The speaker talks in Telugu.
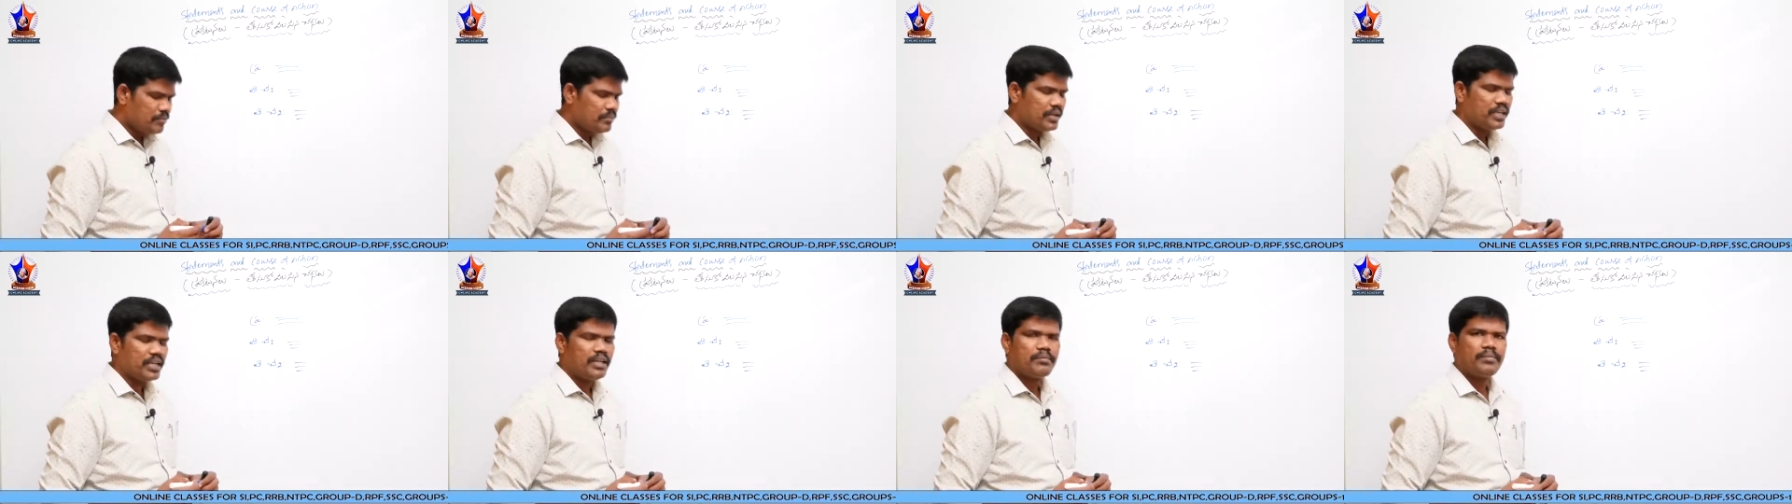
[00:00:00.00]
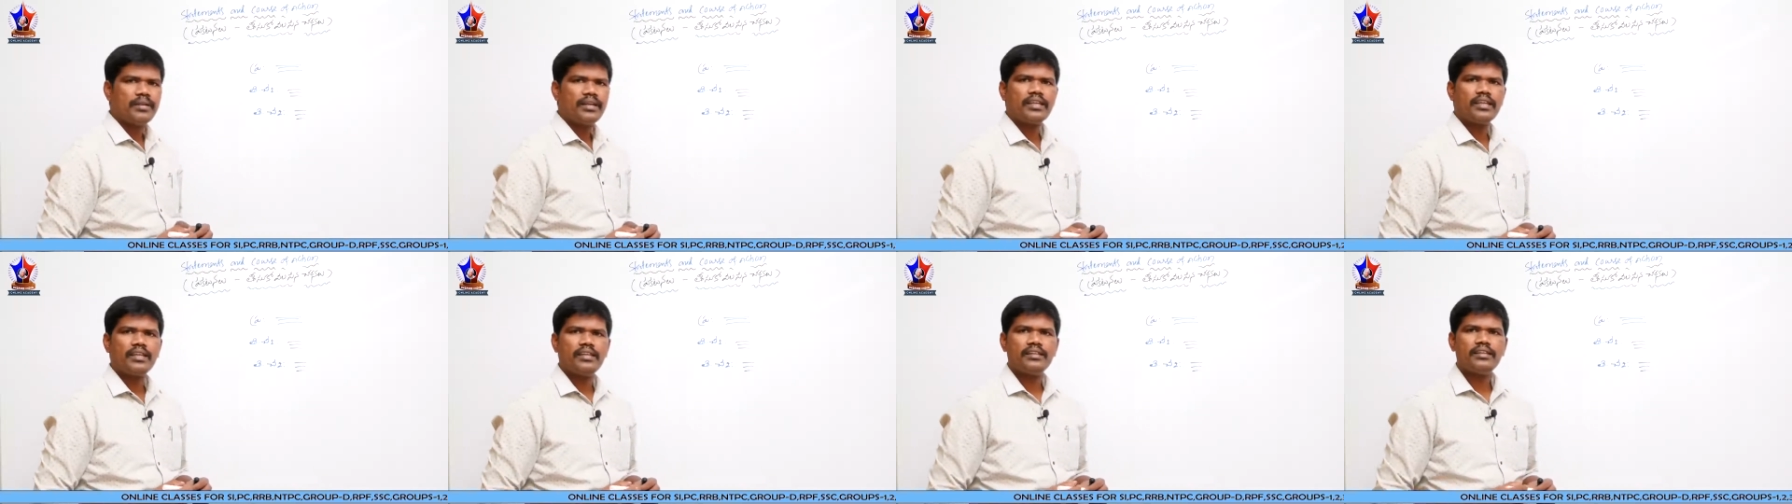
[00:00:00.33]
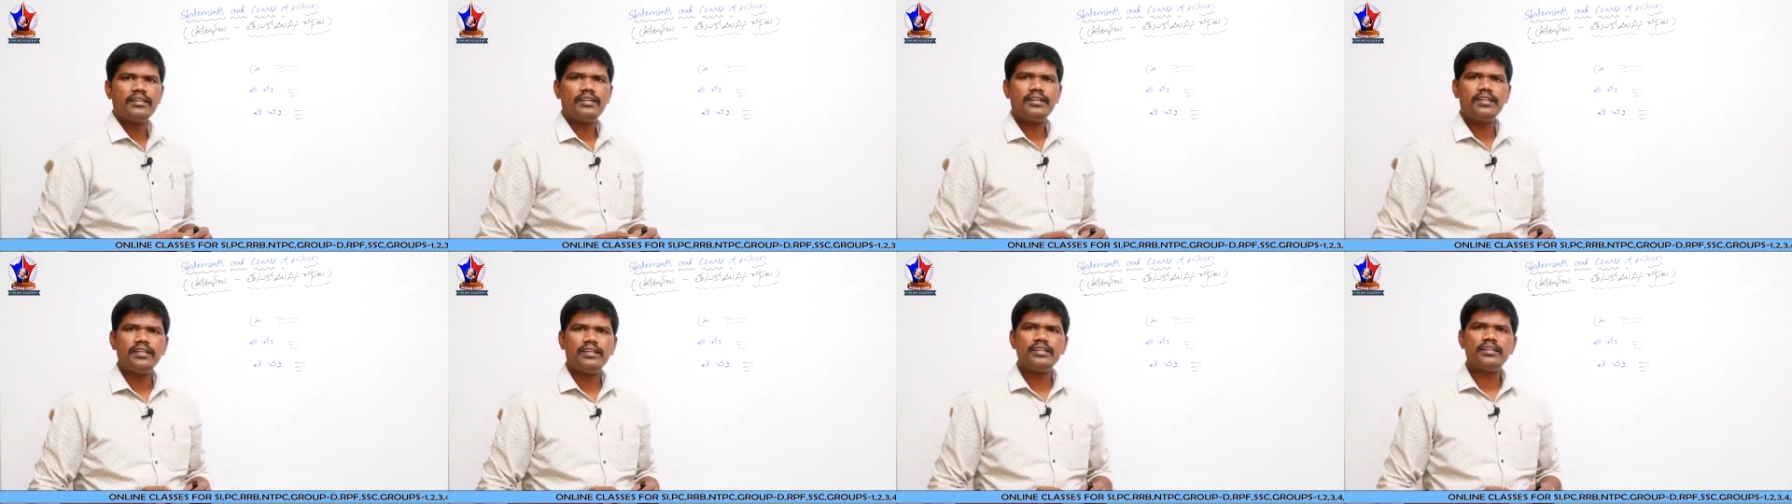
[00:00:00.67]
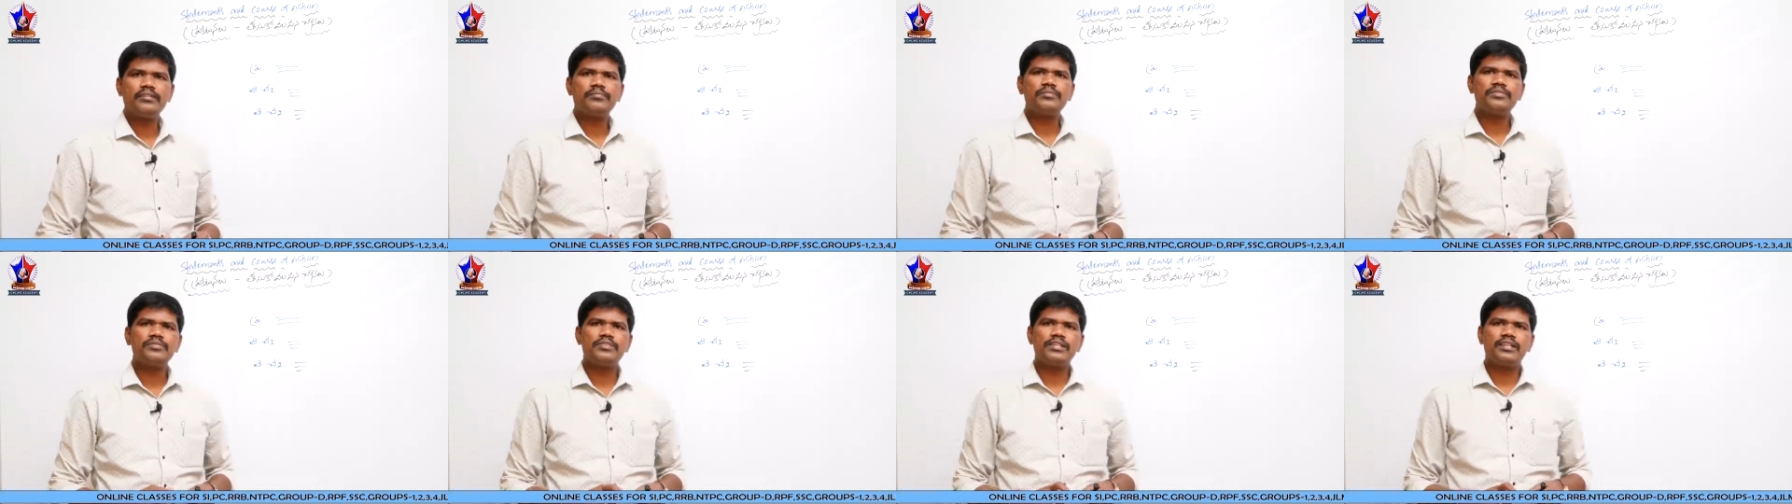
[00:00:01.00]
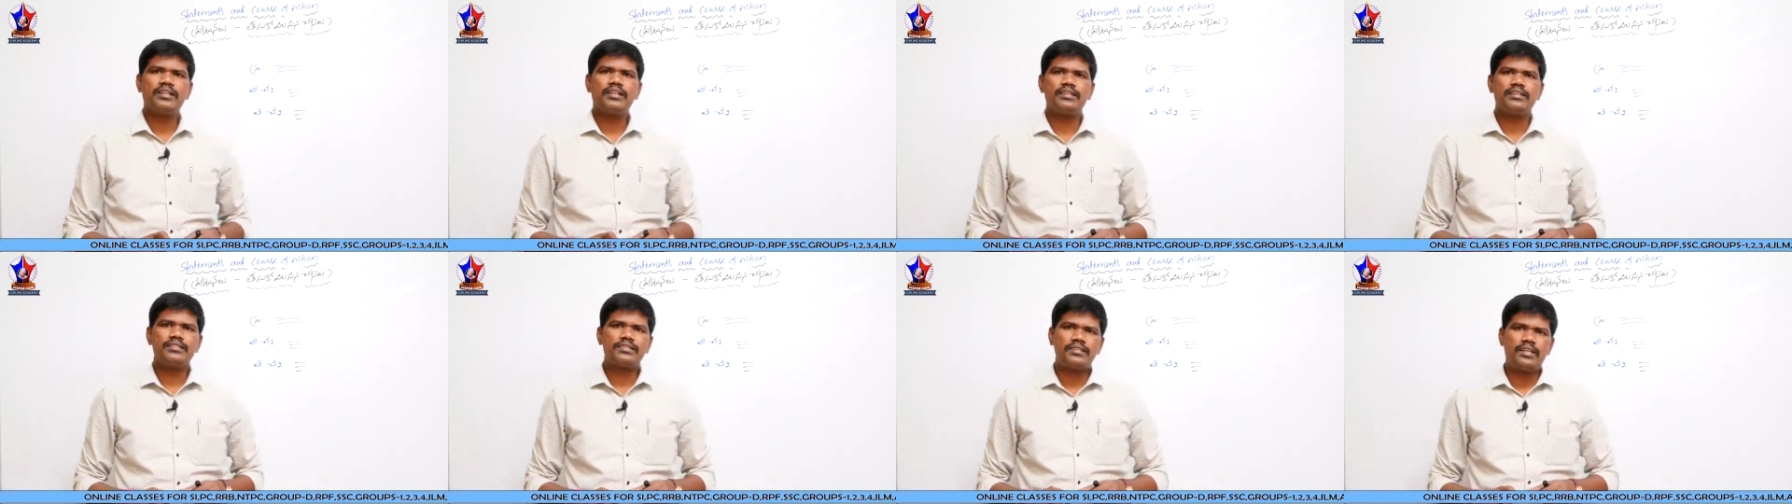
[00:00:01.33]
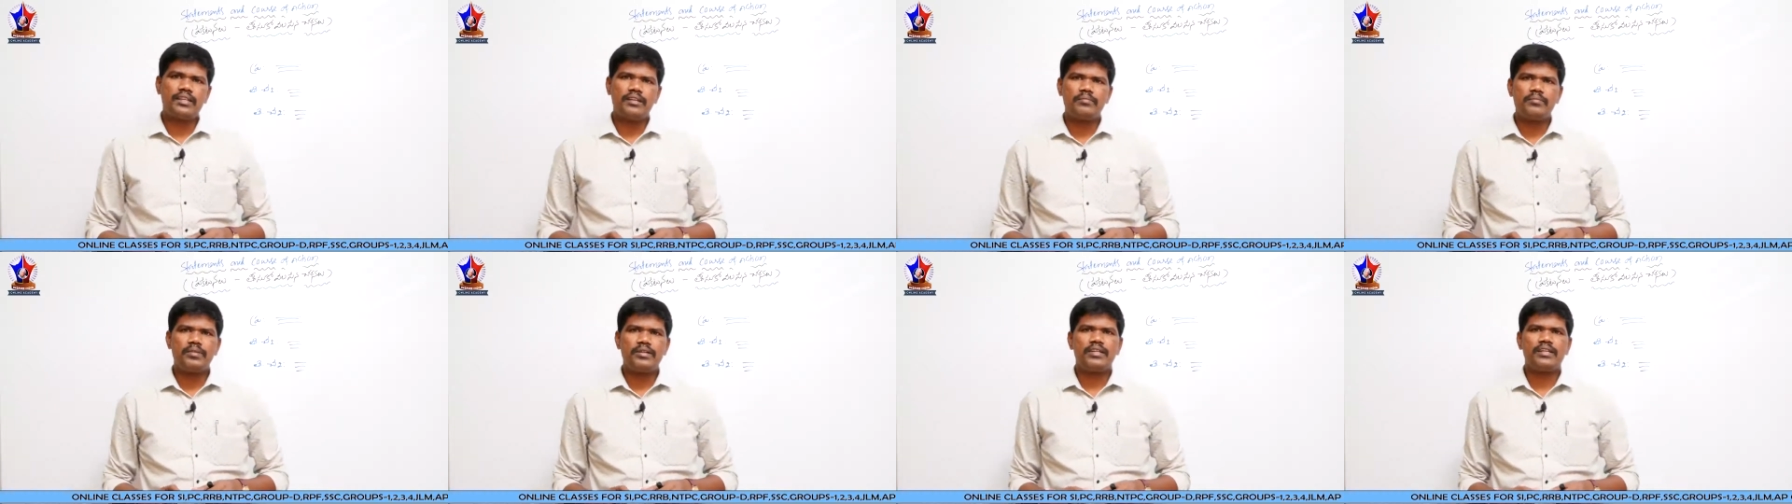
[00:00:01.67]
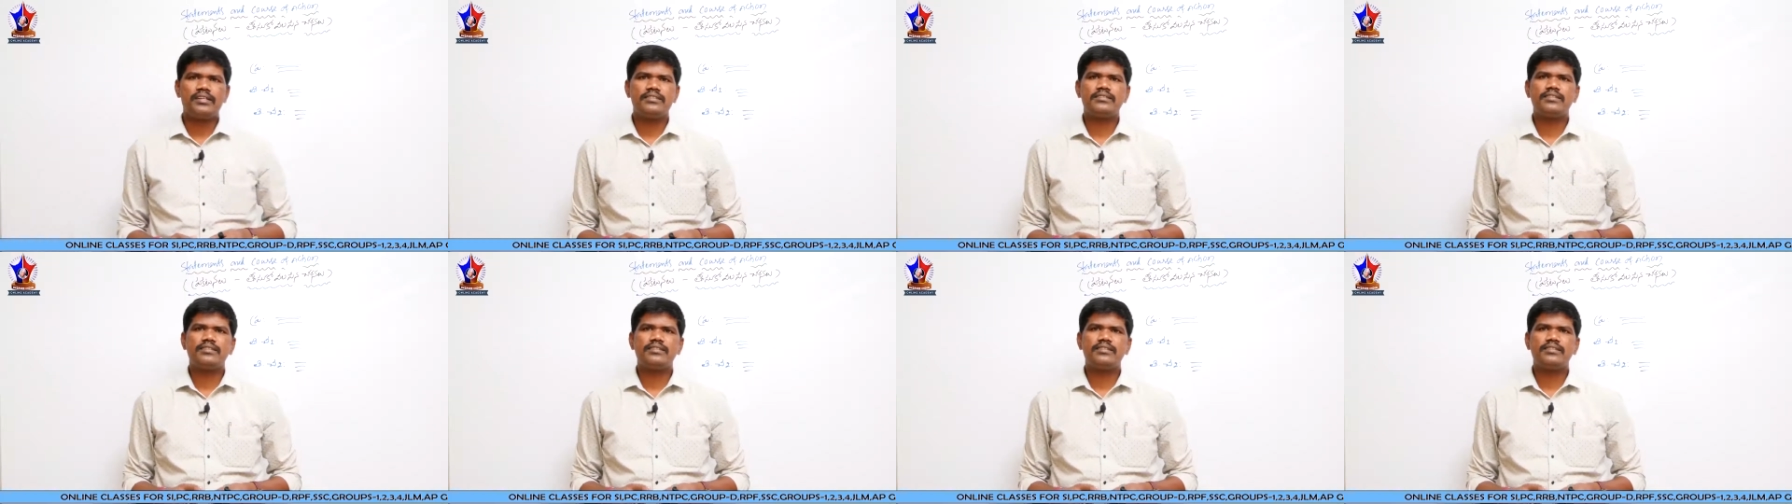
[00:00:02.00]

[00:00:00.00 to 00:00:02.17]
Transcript: మళ్ళీ మనకి ఏంటంటే ఇంతకుముందు జరిగిన స్టేట్మెంట్